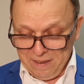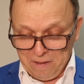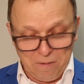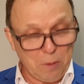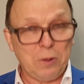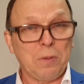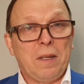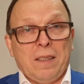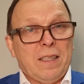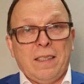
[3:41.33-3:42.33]
в
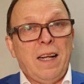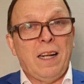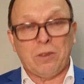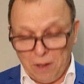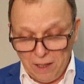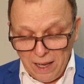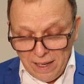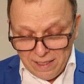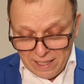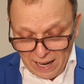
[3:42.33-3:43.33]
общем-то сказал, что
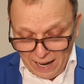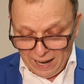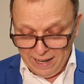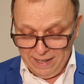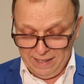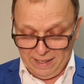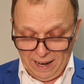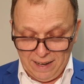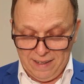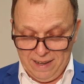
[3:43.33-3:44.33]
нельзя
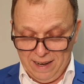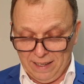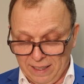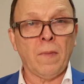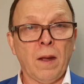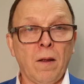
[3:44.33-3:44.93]
так делать.